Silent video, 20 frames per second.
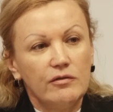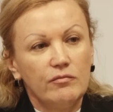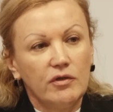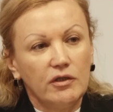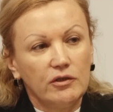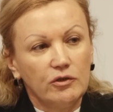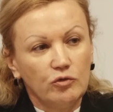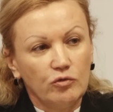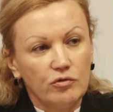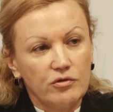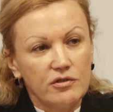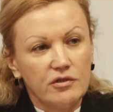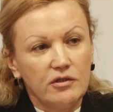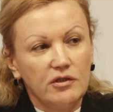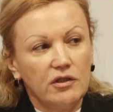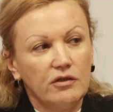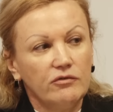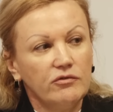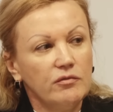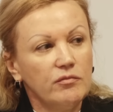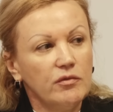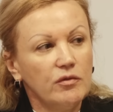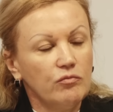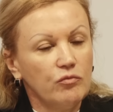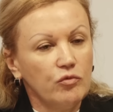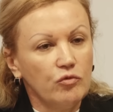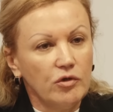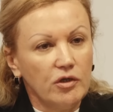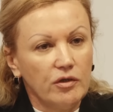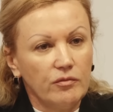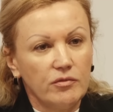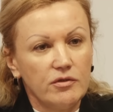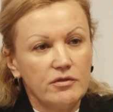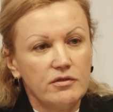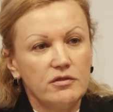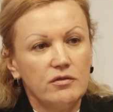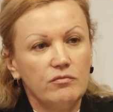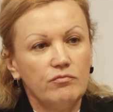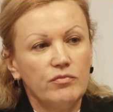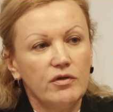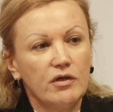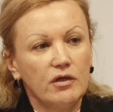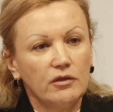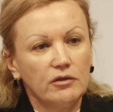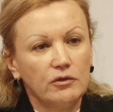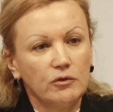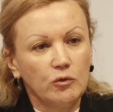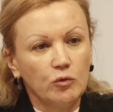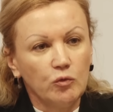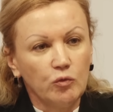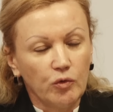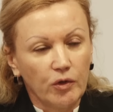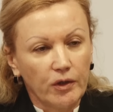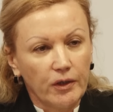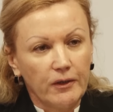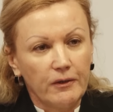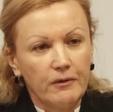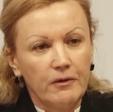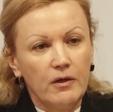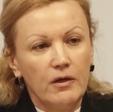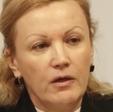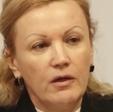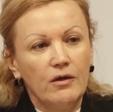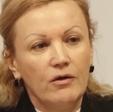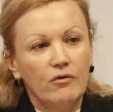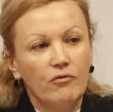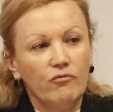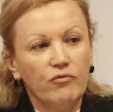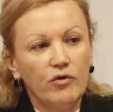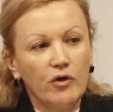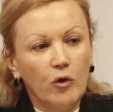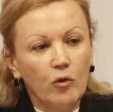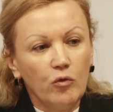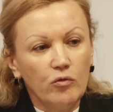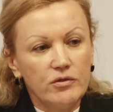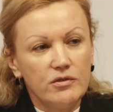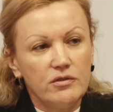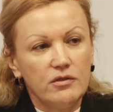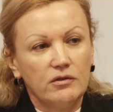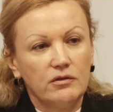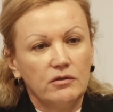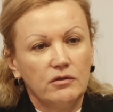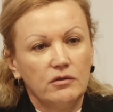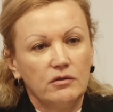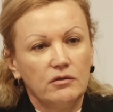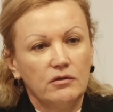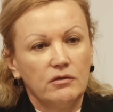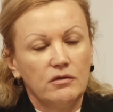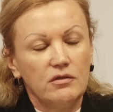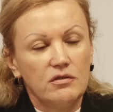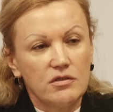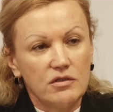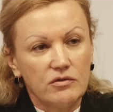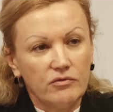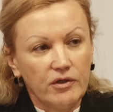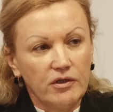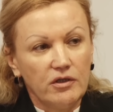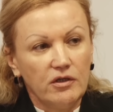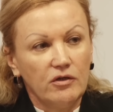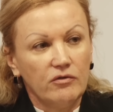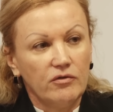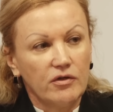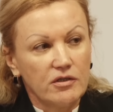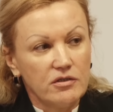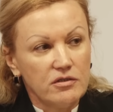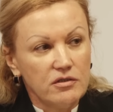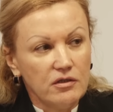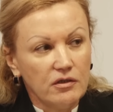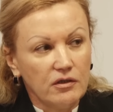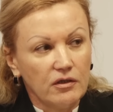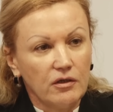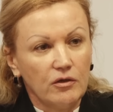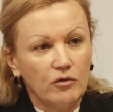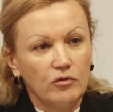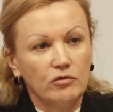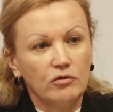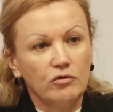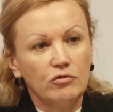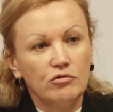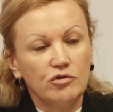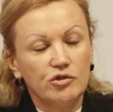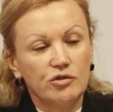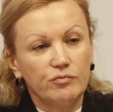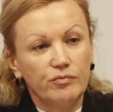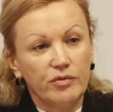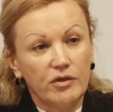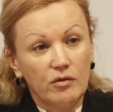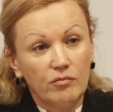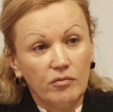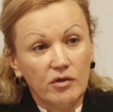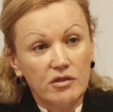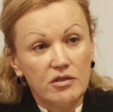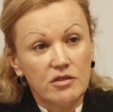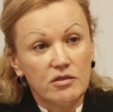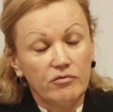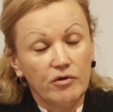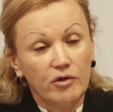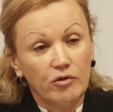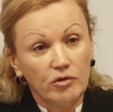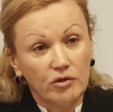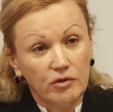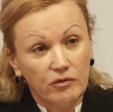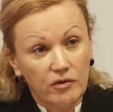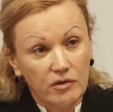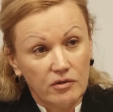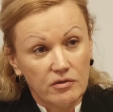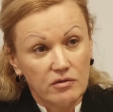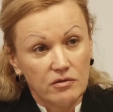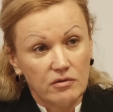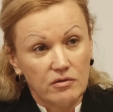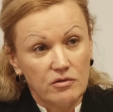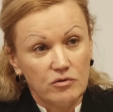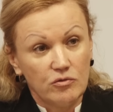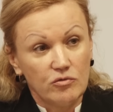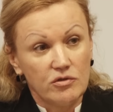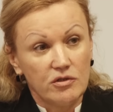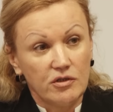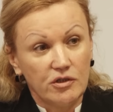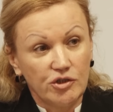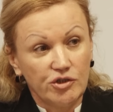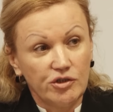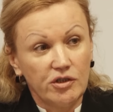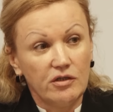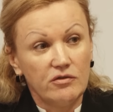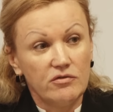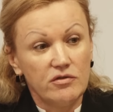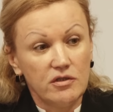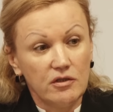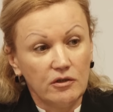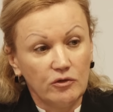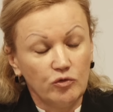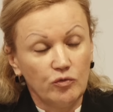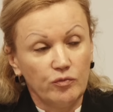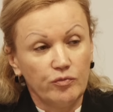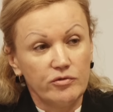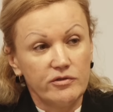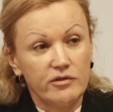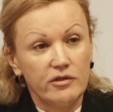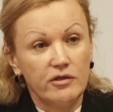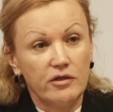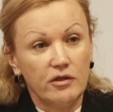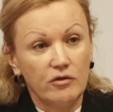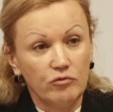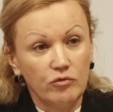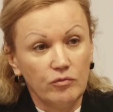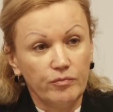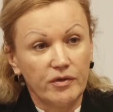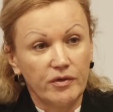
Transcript: ломотой, с головными болями, с температурой выходит из своей квартиры, он должен понимать свою ответственность. Он заражает всех, кто после него